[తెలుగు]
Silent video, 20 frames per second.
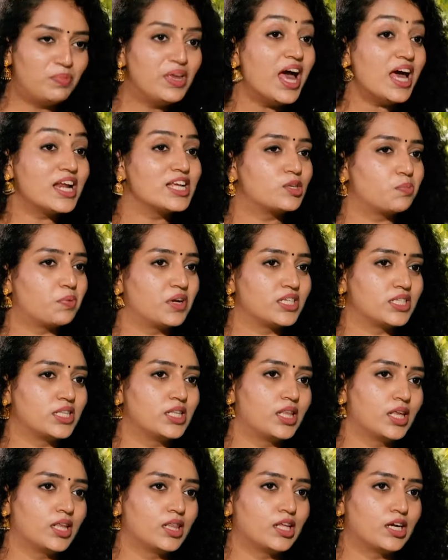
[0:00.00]
బీఆర్ఎస్
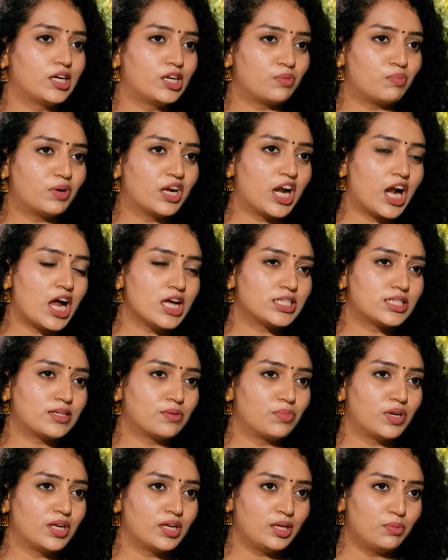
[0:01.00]
పరిస్థితి ఏంటంటారు మన
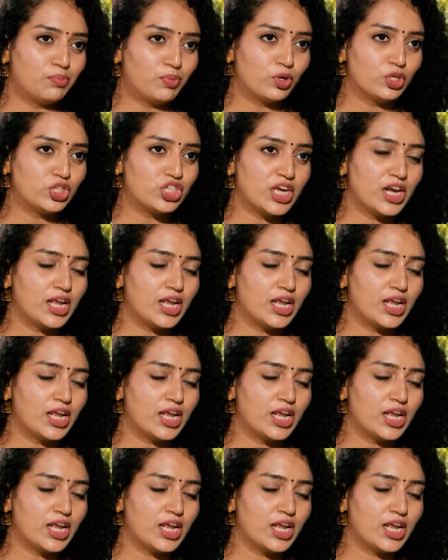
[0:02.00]
రాష్ట్రంలో ఇప్పుడు వచ్చే